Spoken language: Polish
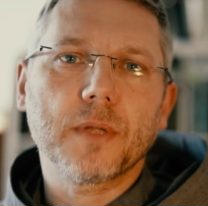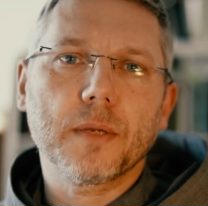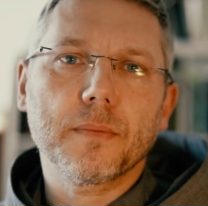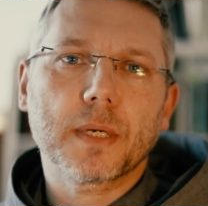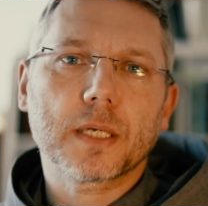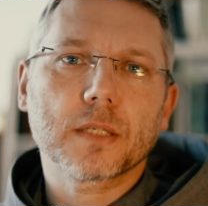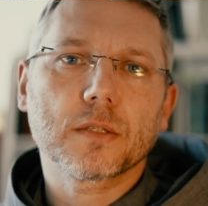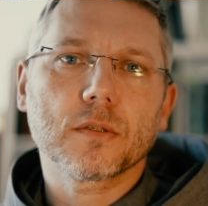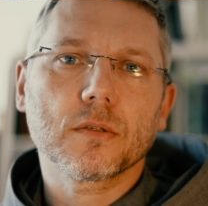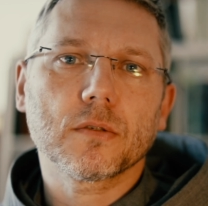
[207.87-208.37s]
Nie
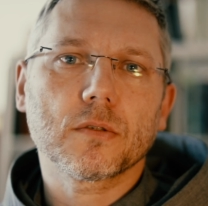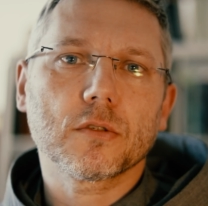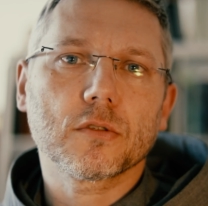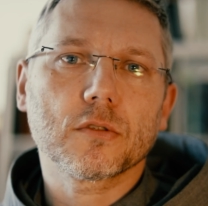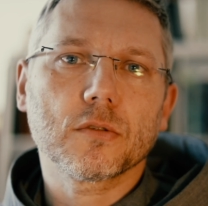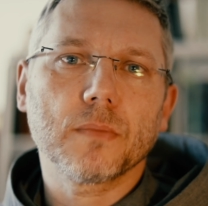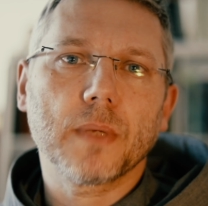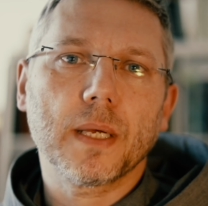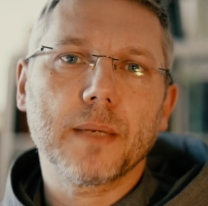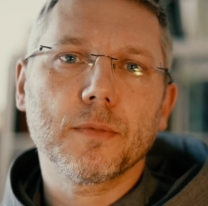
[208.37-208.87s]
bardzo
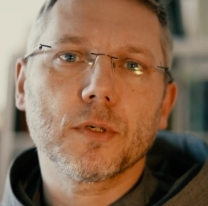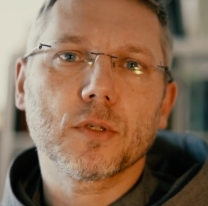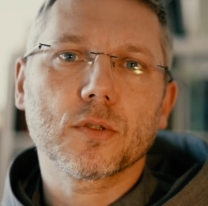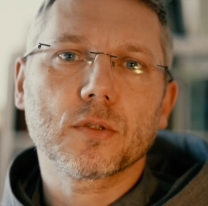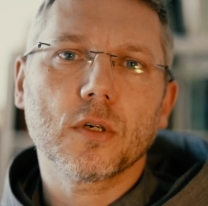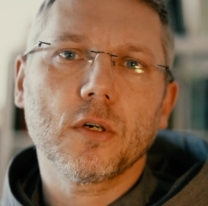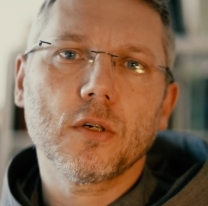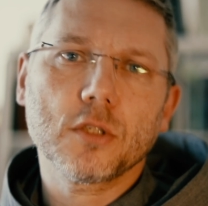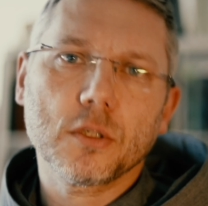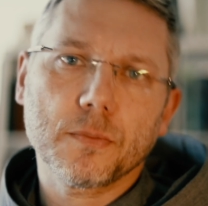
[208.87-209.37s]
rozumiemy o
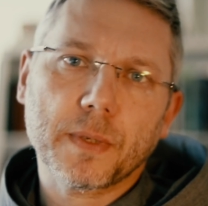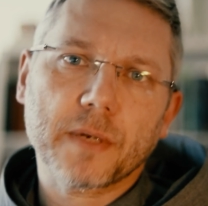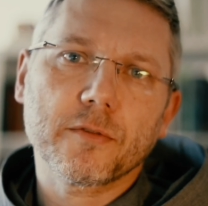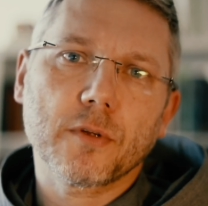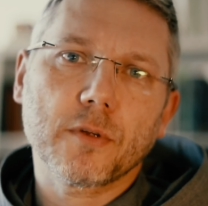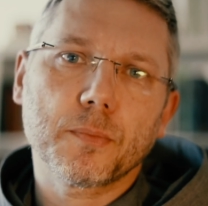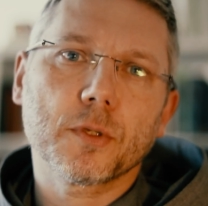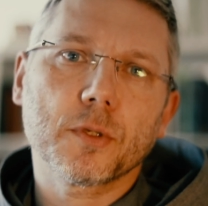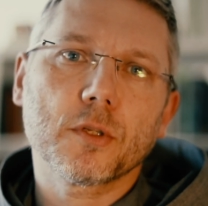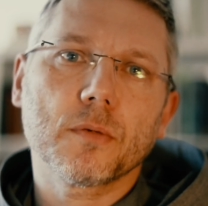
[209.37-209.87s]
co chodzi.
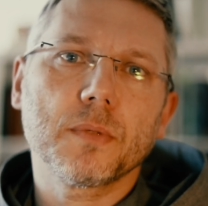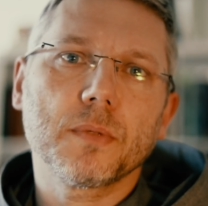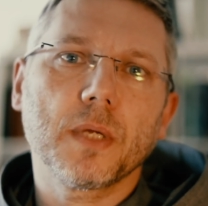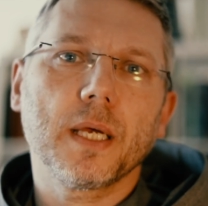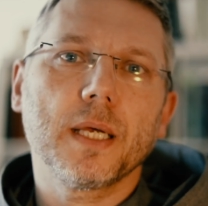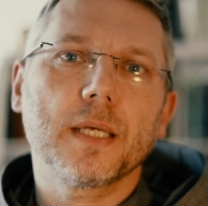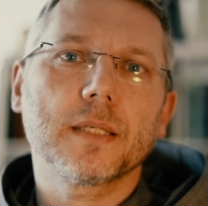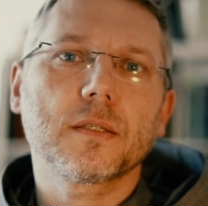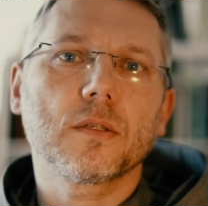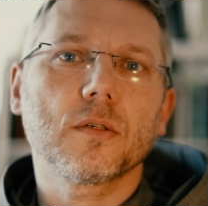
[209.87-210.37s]

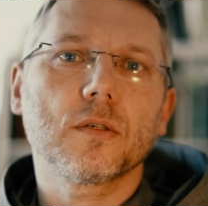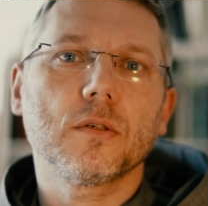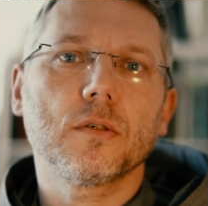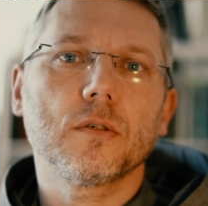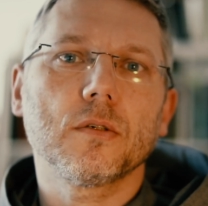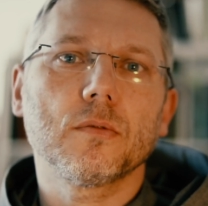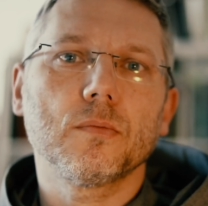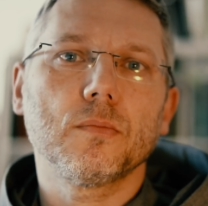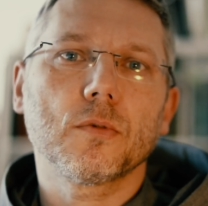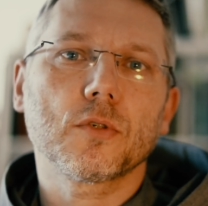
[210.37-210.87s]
Prawdopodobnie jest
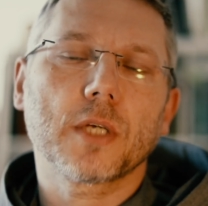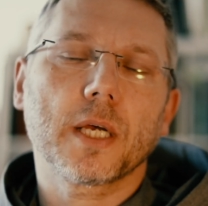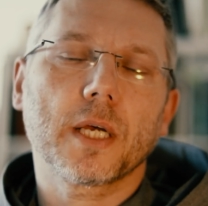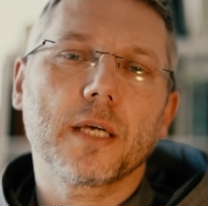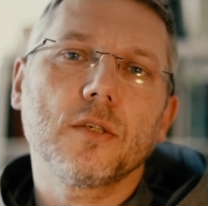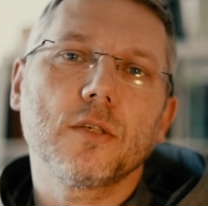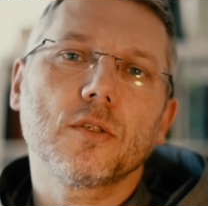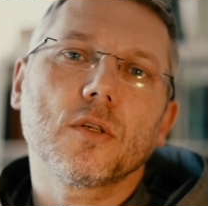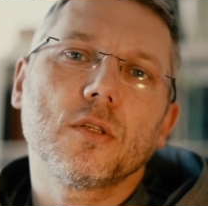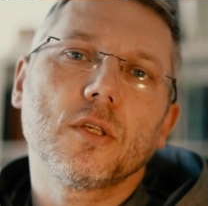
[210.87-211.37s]
to może
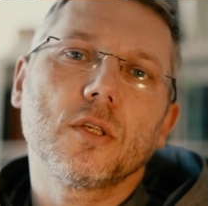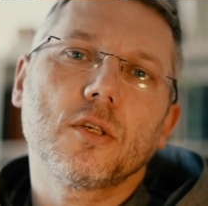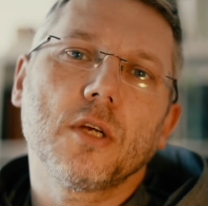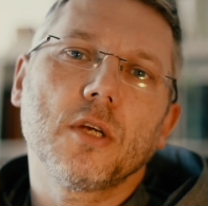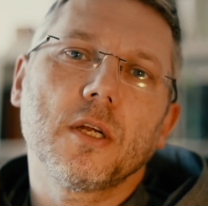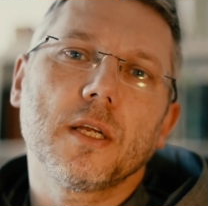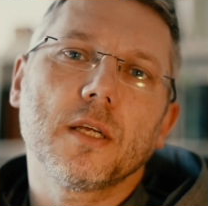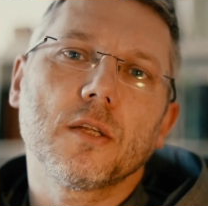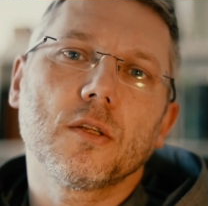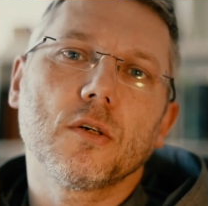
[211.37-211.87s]
jakieś
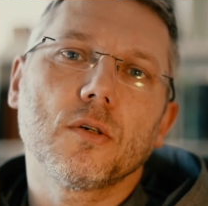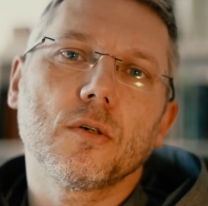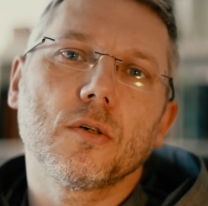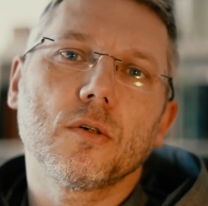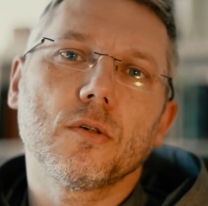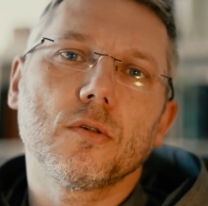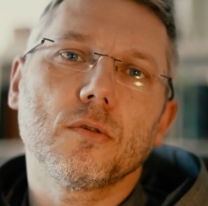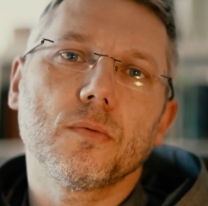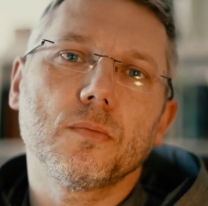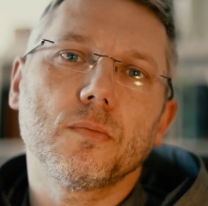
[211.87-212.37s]
odniesienie
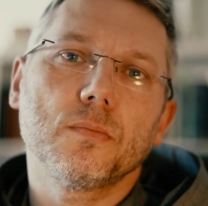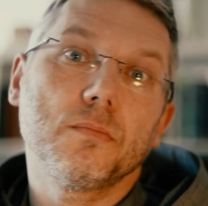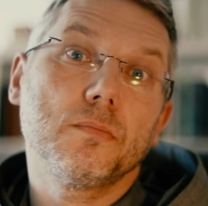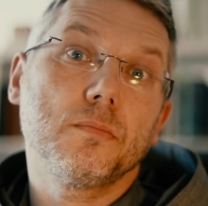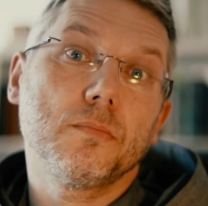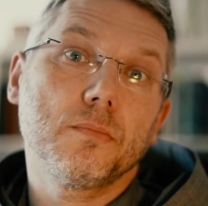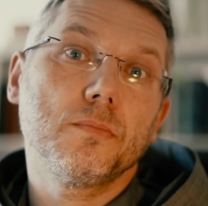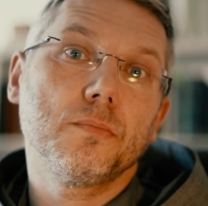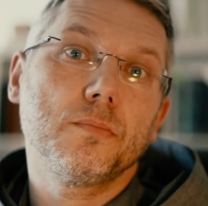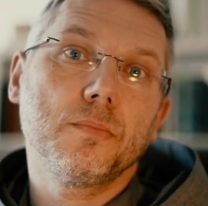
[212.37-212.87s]
do
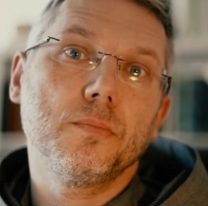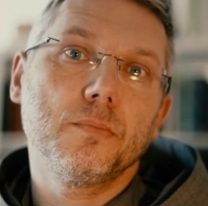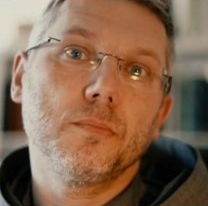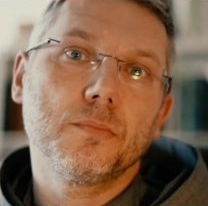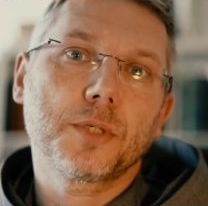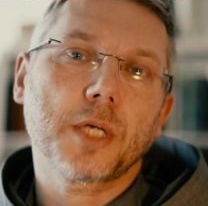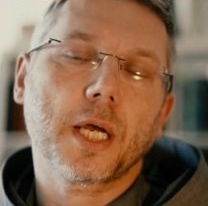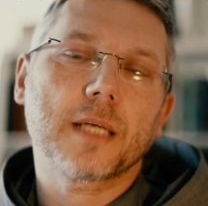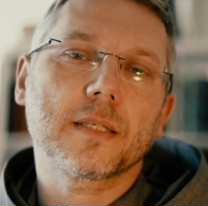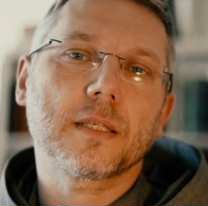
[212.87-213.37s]
mm,
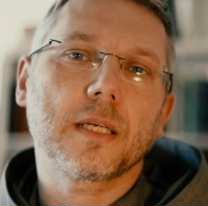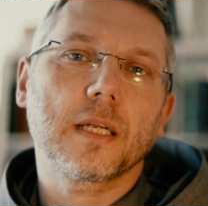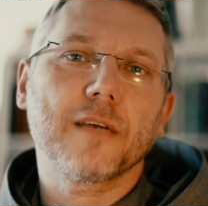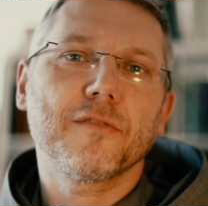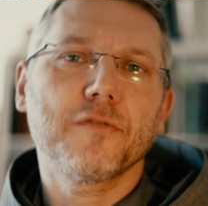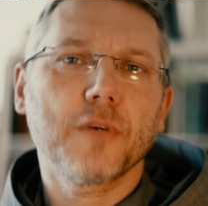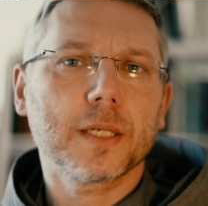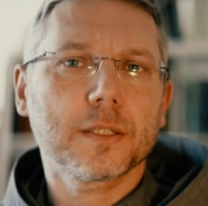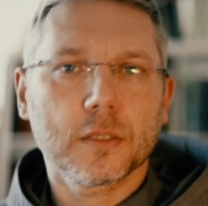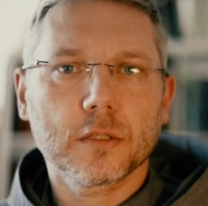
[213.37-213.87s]
przekazania
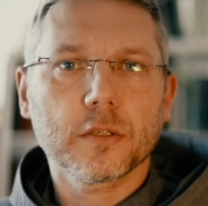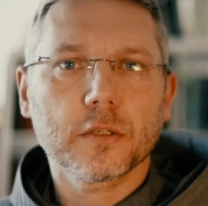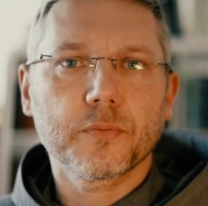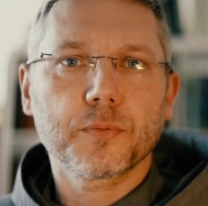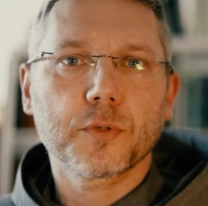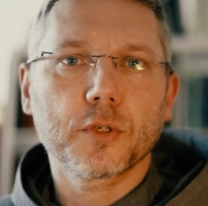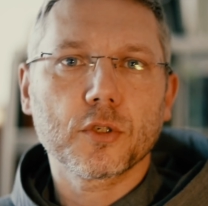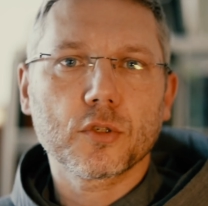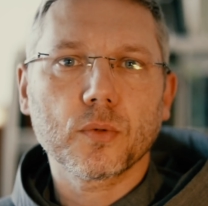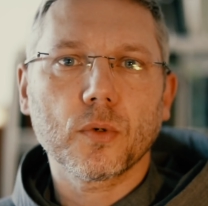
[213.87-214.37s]
władzy, co w
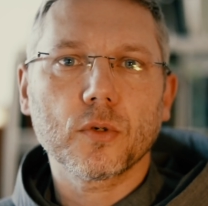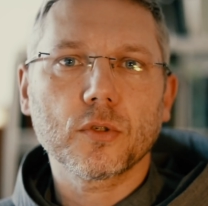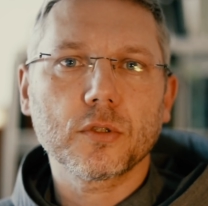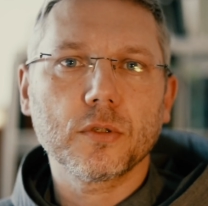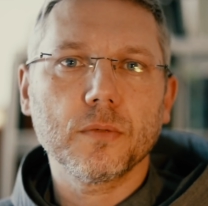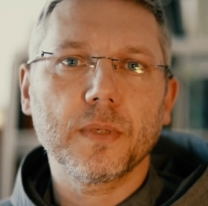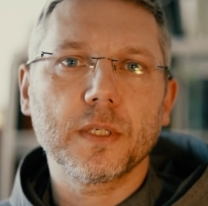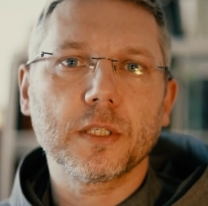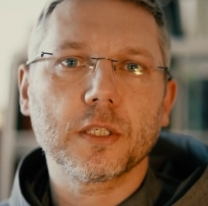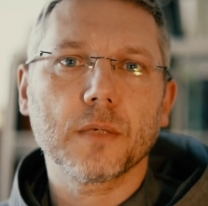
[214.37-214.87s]

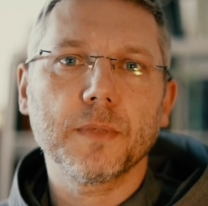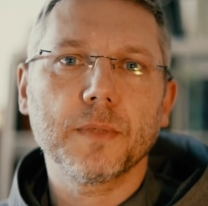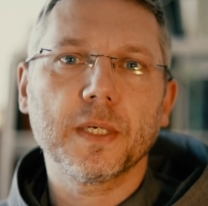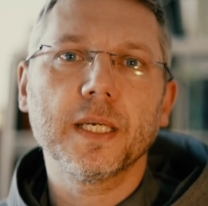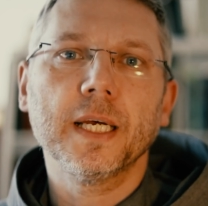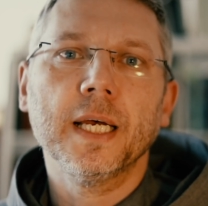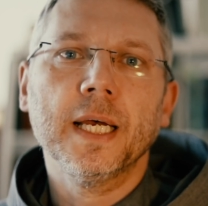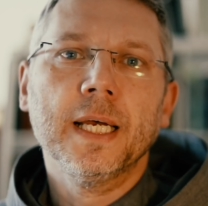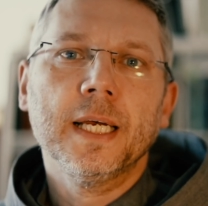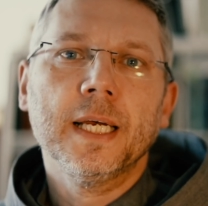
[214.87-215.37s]
przyszłości będziemy